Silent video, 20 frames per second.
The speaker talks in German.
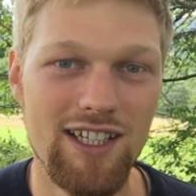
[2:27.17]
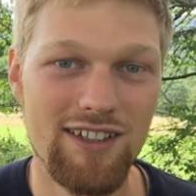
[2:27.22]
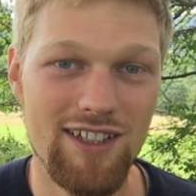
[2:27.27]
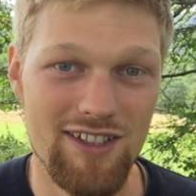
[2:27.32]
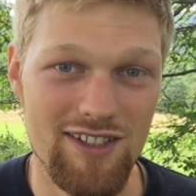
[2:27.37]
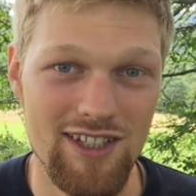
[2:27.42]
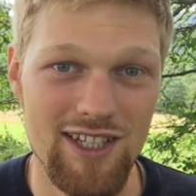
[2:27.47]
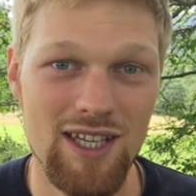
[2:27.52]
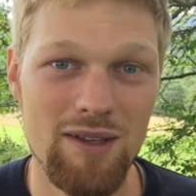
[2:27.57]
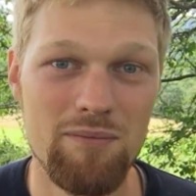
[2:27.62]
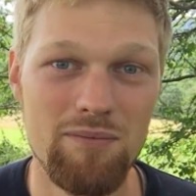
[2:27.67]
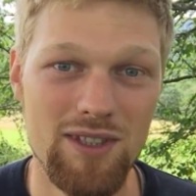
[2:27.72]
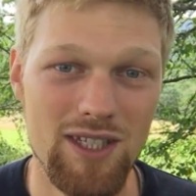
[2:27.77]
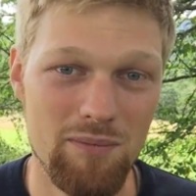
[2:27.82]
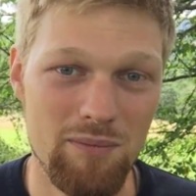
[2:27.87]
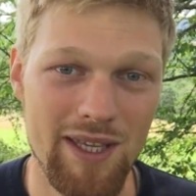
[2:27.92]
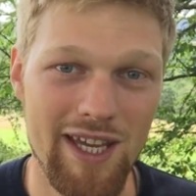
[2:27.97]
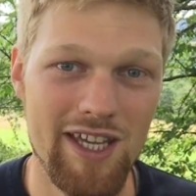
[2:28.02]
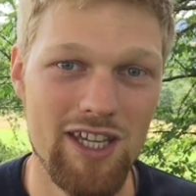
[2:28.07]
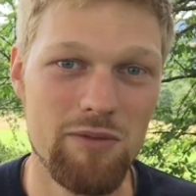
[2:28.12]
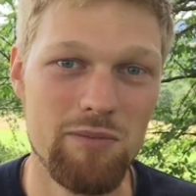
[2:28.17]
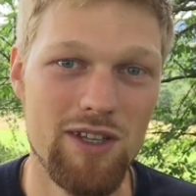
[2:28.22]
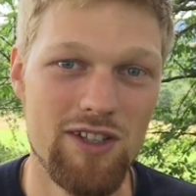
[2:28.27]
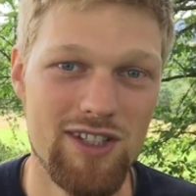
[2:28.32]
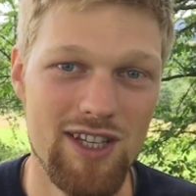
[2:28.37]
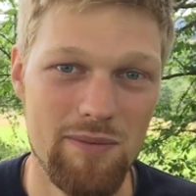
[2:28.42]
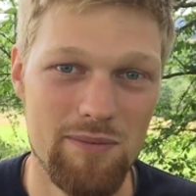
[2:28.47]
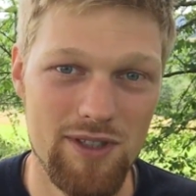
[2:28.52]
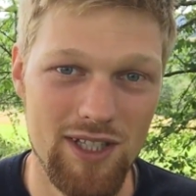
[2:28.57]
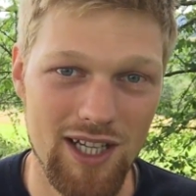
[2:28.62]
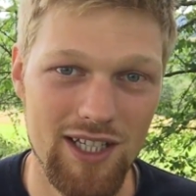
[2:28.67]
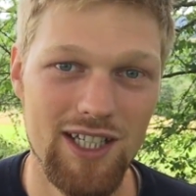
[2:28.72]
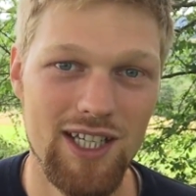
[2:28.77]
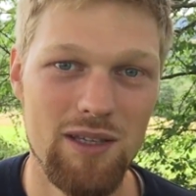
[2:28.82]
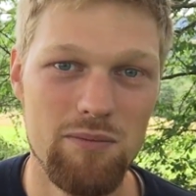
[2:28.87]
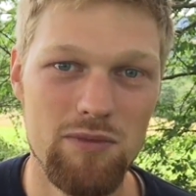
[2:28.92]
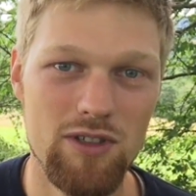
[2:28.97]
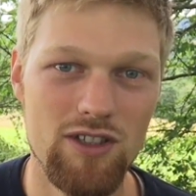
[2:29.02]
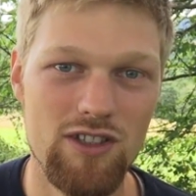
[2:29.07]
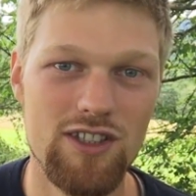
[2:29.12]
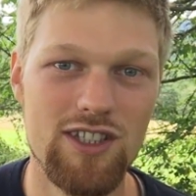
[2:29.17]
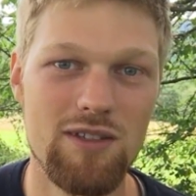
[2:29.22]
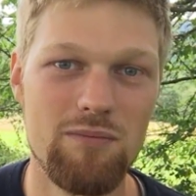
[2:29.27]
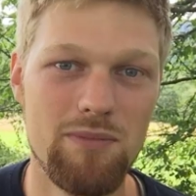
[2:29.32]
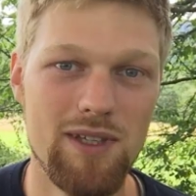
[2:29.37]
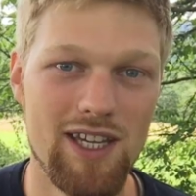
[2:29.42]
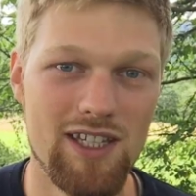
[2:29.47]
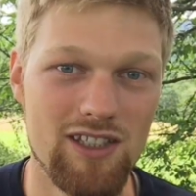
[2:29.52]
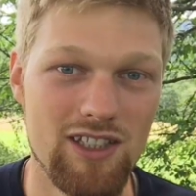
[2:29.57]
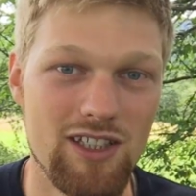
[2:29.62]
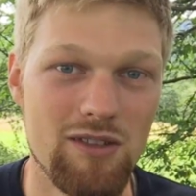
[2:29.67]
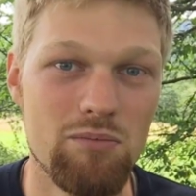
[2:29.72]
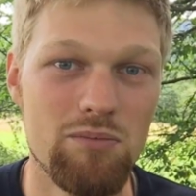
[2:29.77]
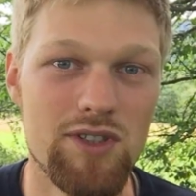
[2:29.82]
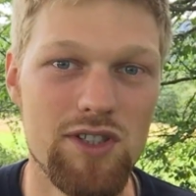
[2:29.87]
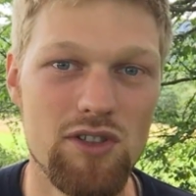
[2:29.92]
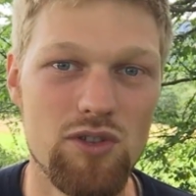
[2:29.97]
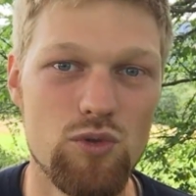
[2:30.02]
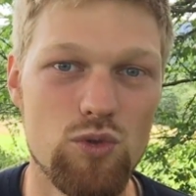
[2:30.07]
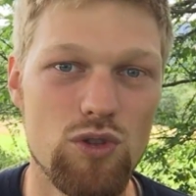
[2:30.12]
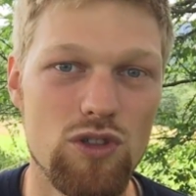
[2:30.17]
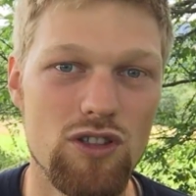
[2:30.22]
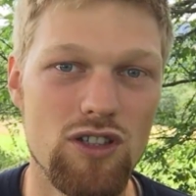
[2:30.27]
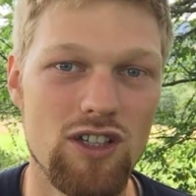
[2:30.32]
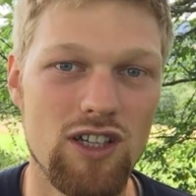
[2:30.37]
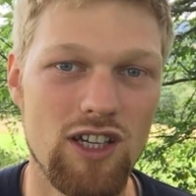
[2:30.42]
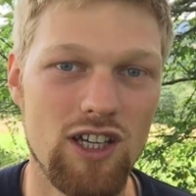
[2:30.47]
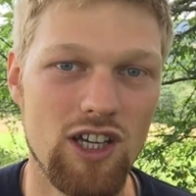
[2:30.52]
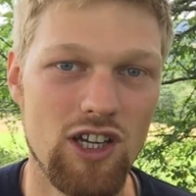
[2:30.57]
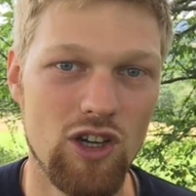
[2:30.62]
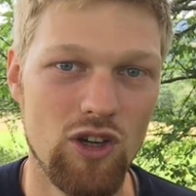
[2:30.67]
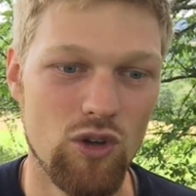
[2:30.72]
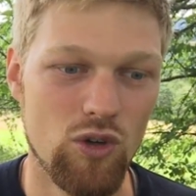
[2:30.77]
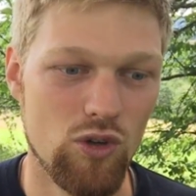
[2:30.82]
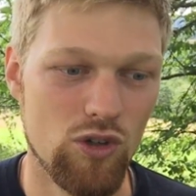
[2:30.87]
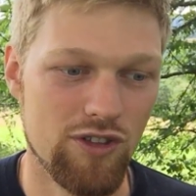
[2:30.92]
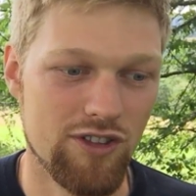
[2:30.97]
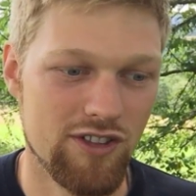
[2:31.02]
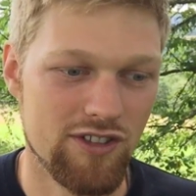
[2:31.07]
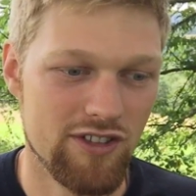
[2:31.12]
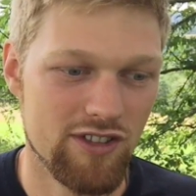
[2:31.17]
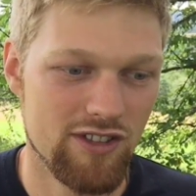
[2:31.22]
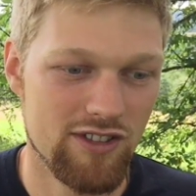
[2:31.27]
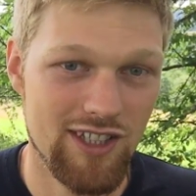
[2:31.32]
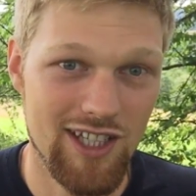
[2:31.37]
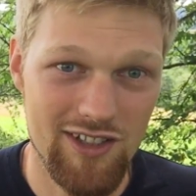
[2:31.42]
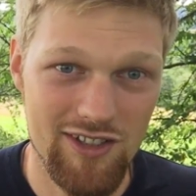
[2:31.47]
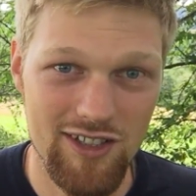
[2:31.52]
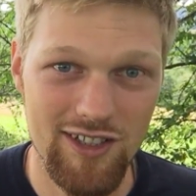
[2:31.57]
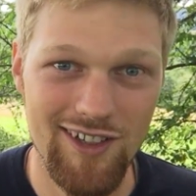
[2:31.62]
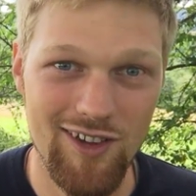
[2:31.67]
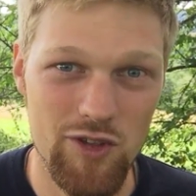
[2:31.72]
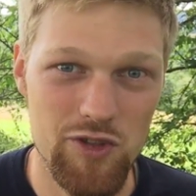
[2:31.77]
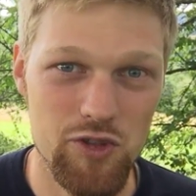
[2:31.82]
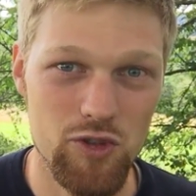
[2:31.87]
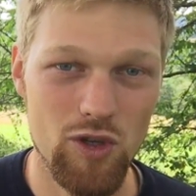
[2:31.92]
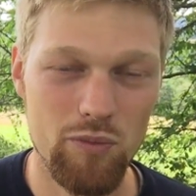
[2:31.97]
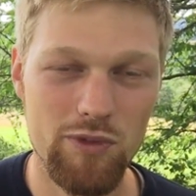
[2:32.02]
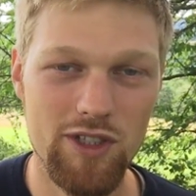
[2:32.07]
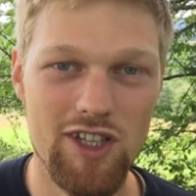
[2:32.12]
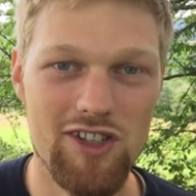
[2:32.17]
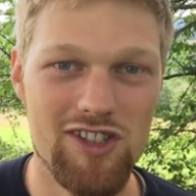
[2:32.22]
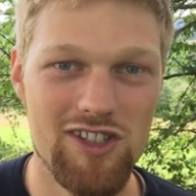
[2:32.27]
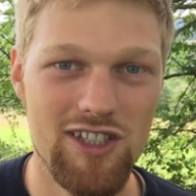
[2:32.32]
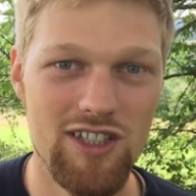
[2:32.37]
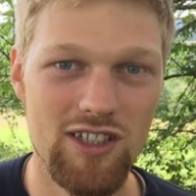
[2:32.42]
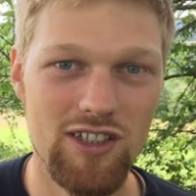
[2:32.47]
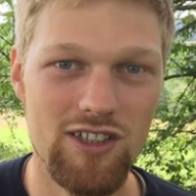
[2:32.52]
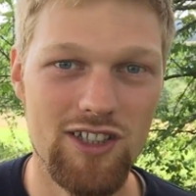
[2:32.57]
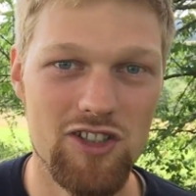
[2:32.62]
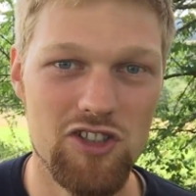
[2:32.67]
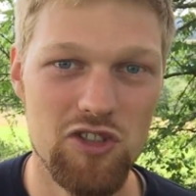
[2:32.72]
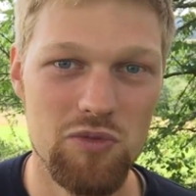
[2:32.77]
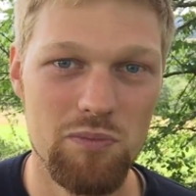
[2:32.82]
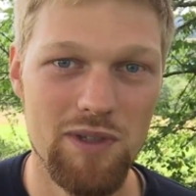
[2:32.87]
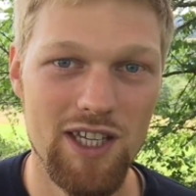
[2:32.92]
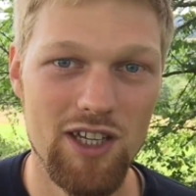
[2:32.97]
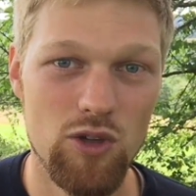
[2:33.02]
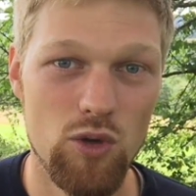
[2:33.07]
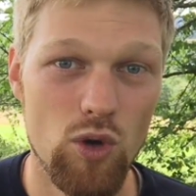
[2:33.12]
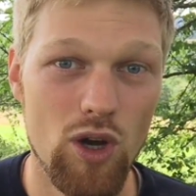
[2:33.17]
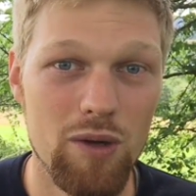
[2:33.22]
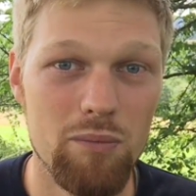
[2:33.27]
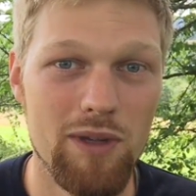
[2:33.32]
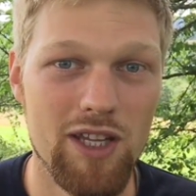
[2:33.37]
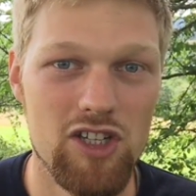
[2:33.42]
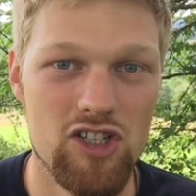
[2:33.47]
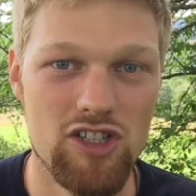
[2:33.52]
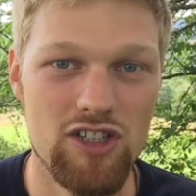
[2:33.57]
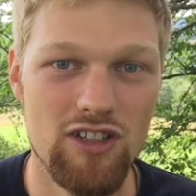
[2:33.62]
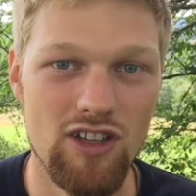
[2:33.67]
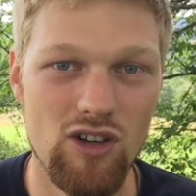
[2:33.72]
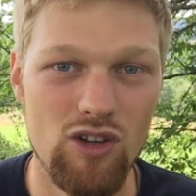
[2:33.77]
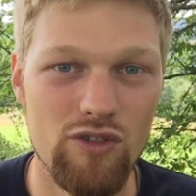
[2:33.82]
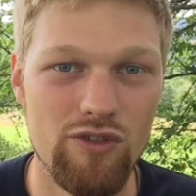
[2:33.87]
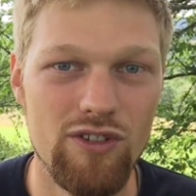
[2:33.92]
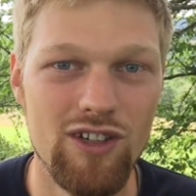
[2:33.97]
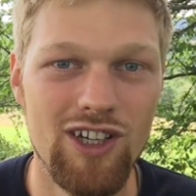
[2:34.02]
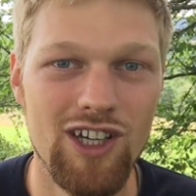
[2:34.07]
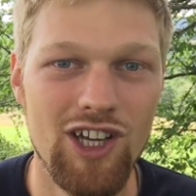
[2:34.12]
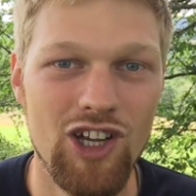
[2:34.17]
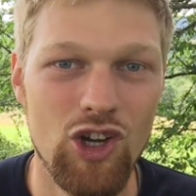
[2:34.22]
Dass eben, je mehr ich mich selbst annehme, je mehr ich in mir ruhe und das genauso kommuniziere, desto mehr hören Menschen drauf.